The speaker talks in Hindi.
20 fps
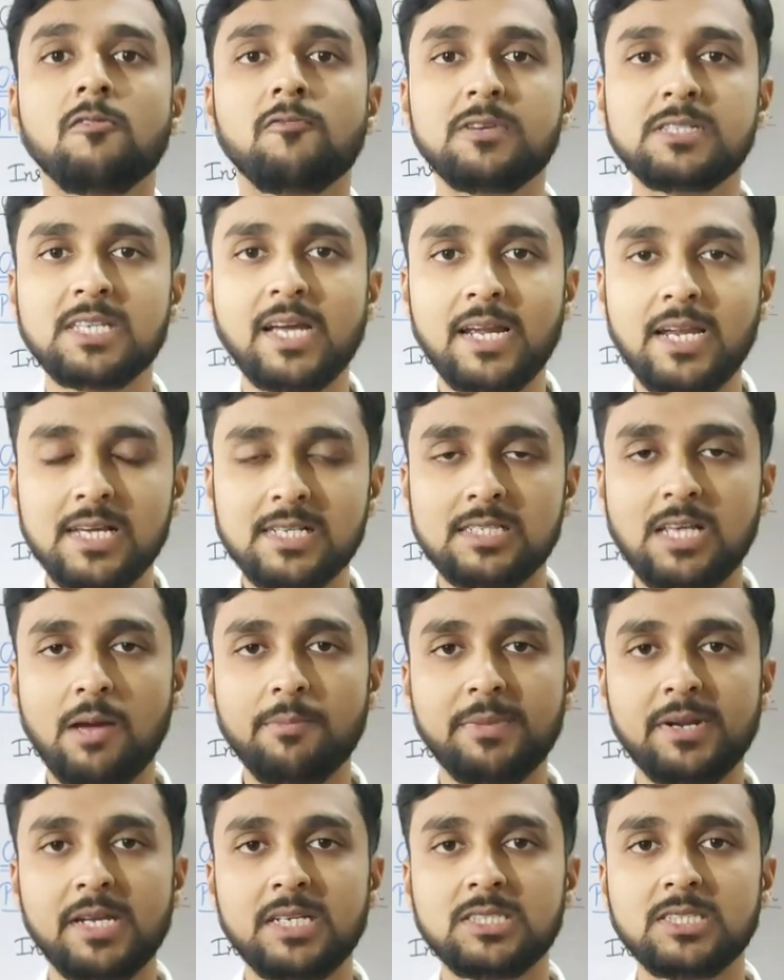फिजिकल
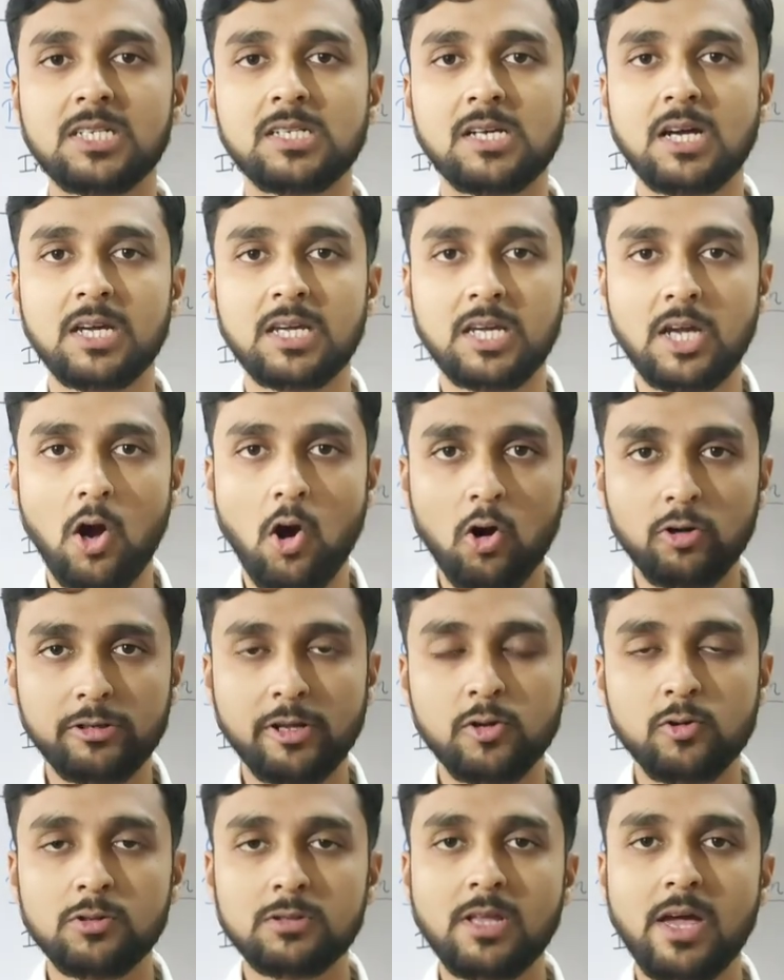एग्जामिनेशन का क्या
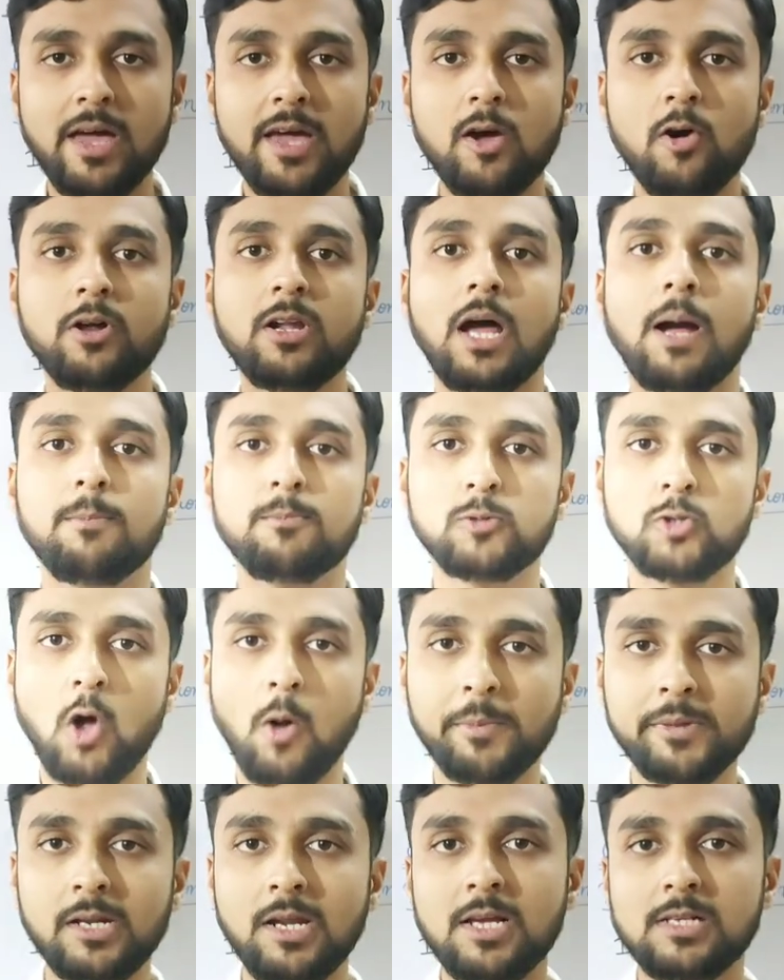ऑर्डर होता है और
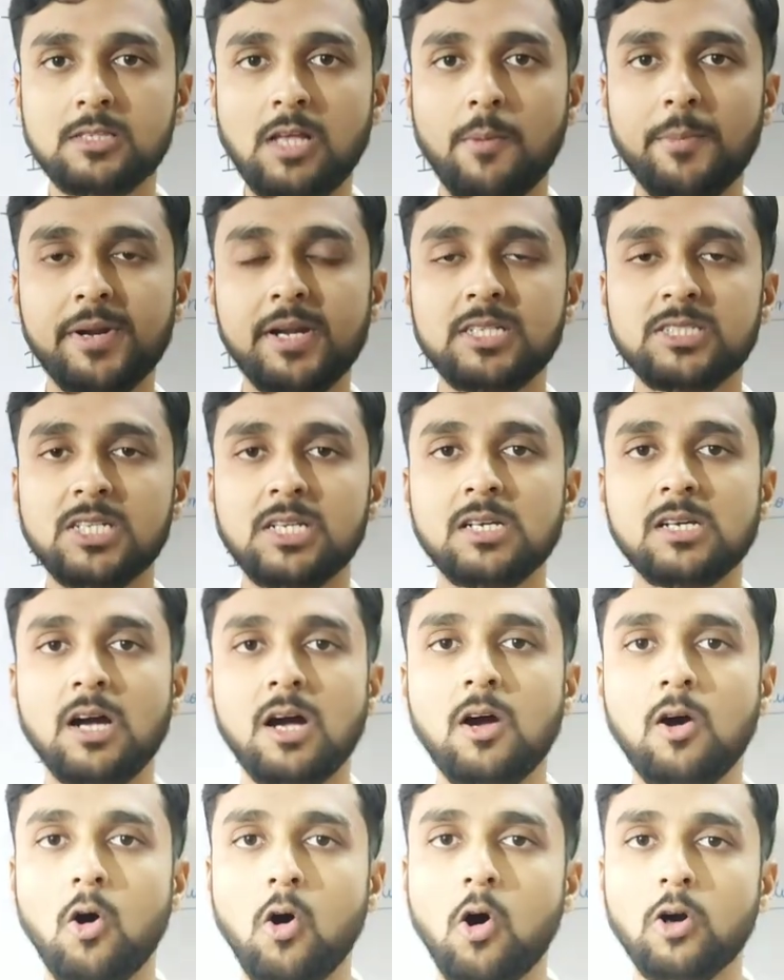अबडोमिनल एग्जामिनेशन
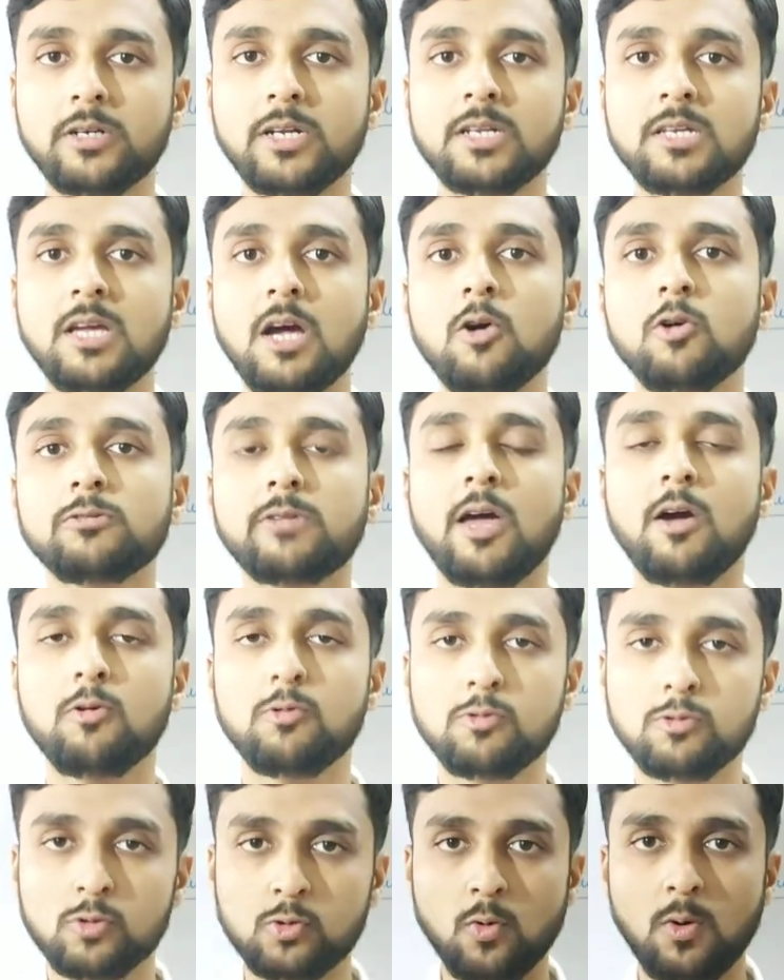का ऑर्डर क्या होता है
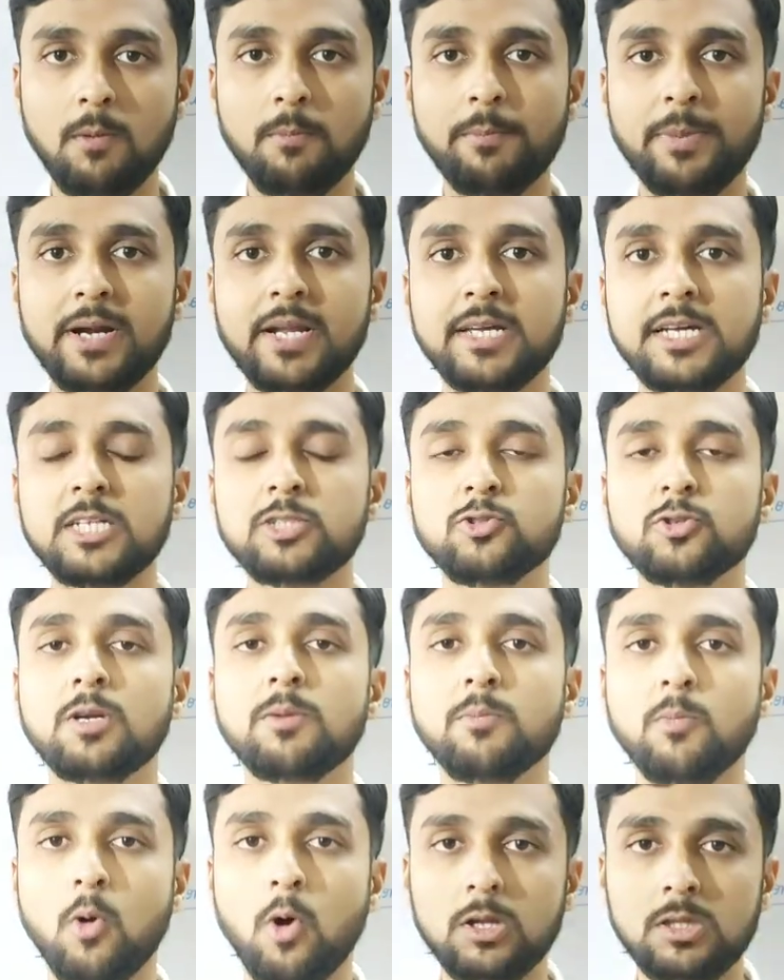उसको हम पढ़ेंगे जो
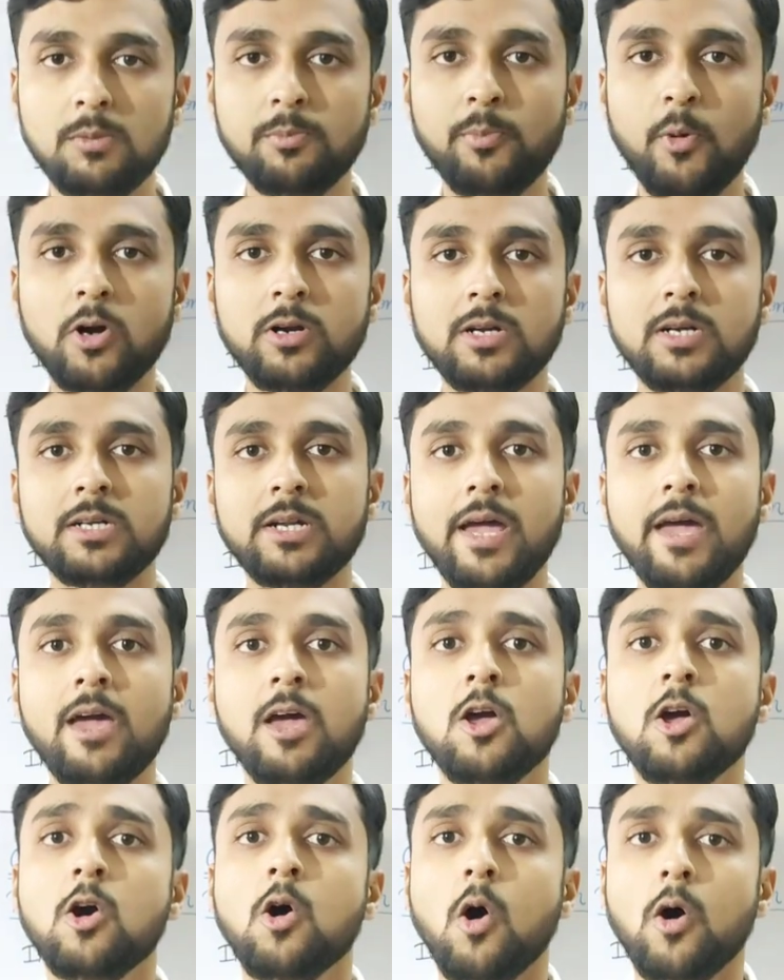कि बहुत इंपॉर्टेंट है
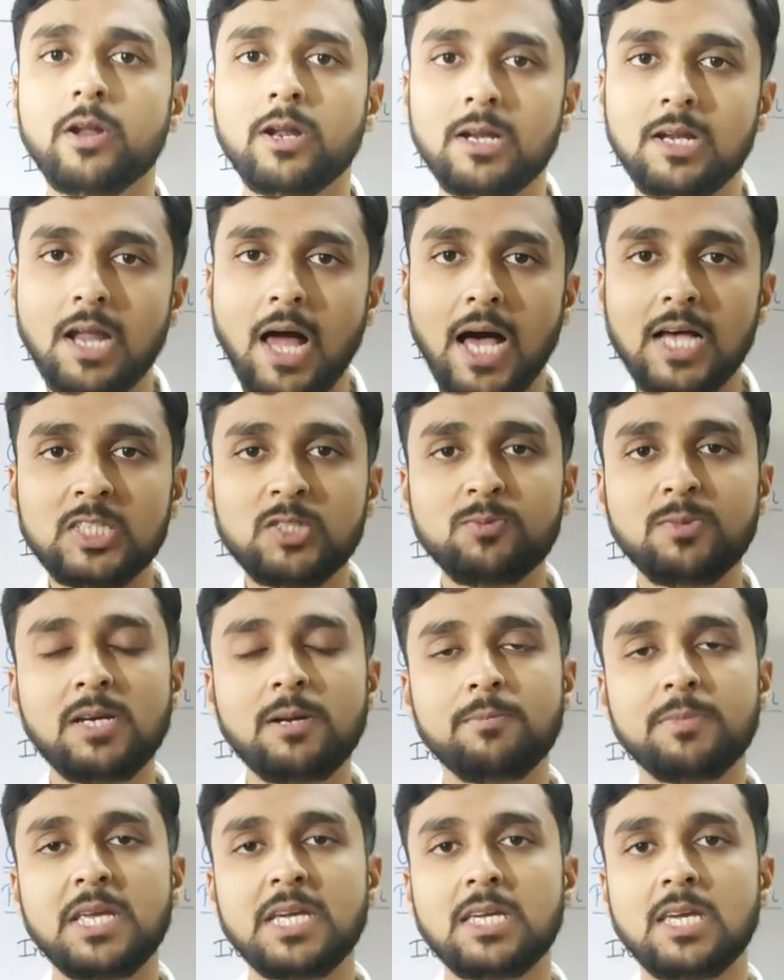और लास्ट में
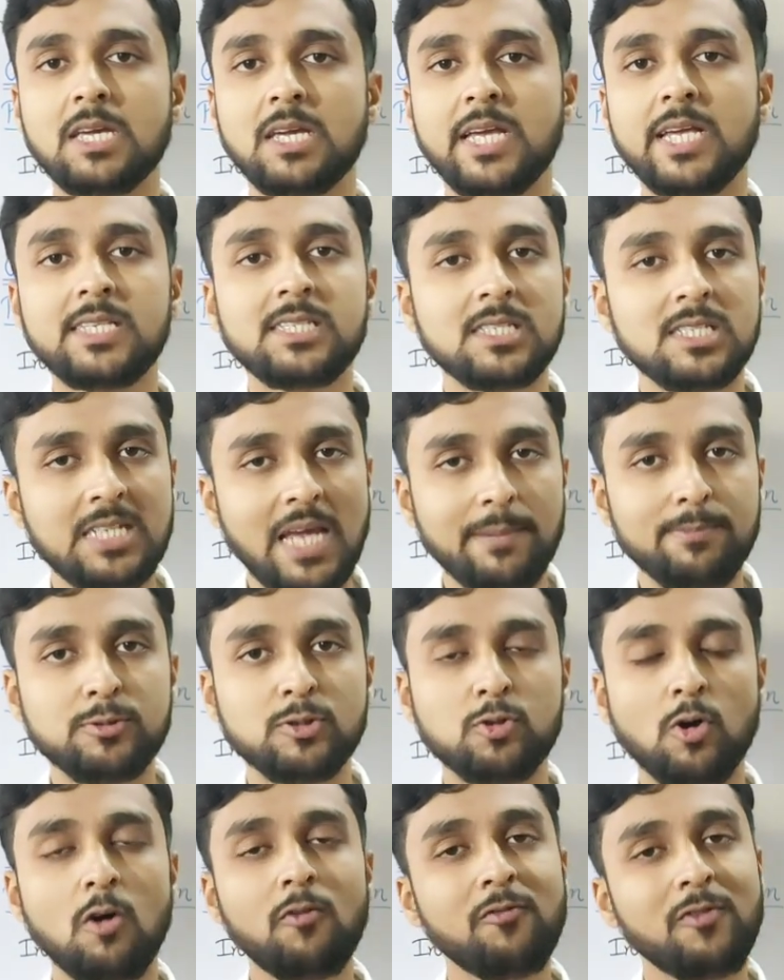हम देखेंगे
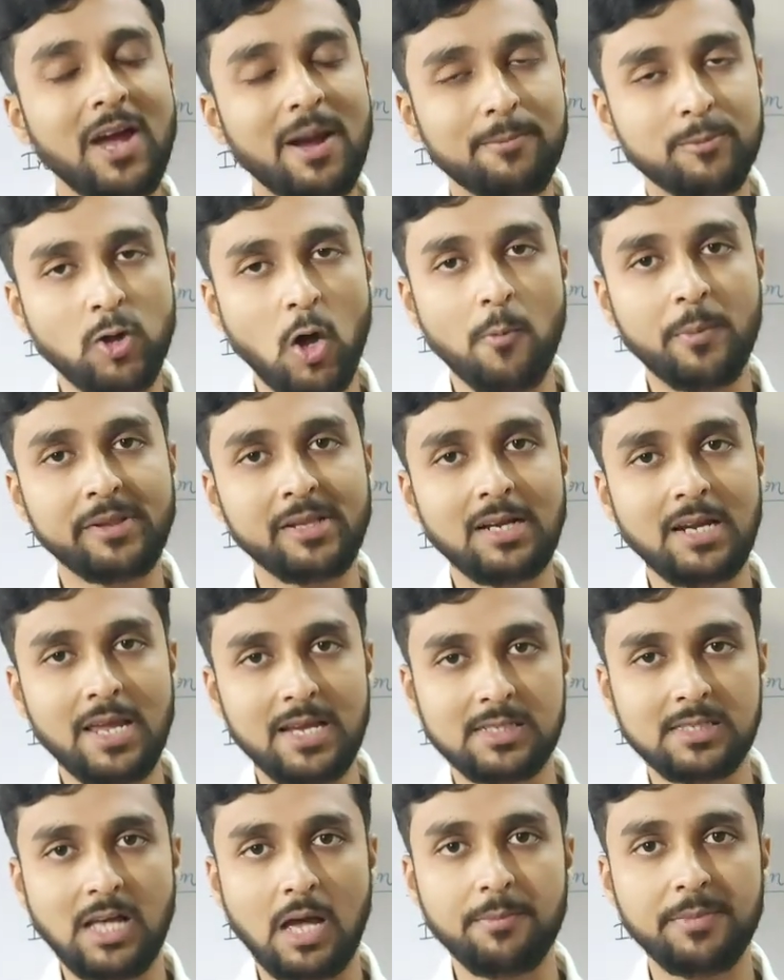स्टेप्स ऑफ एबडोमिनल
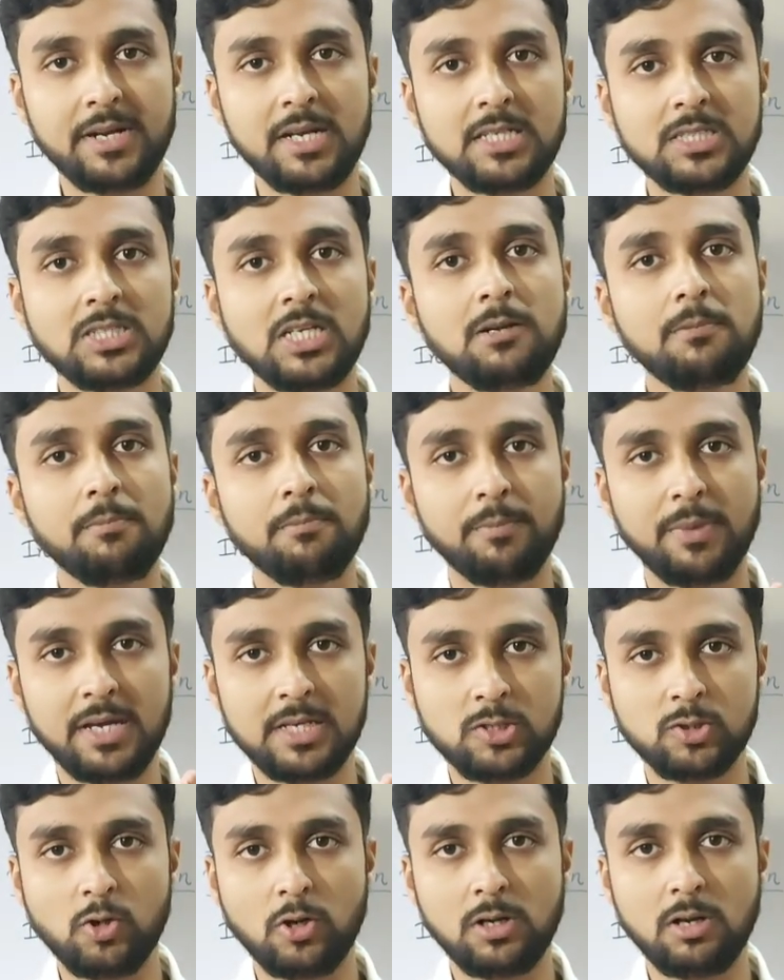एग्जामिनेशन
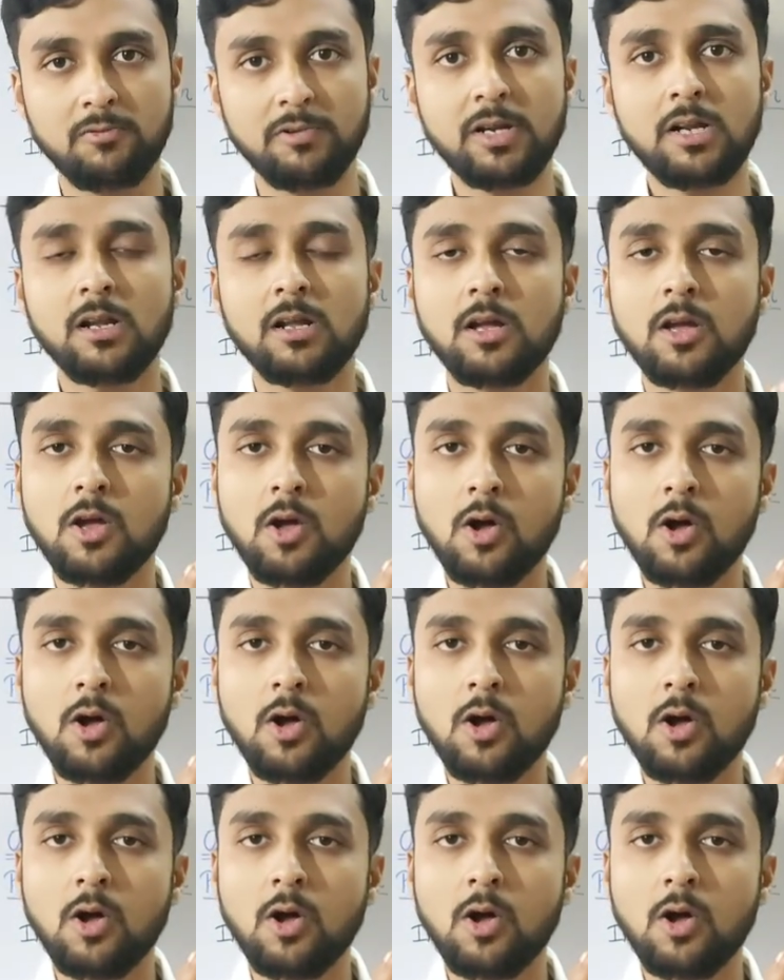बेस्ड ऑन अवर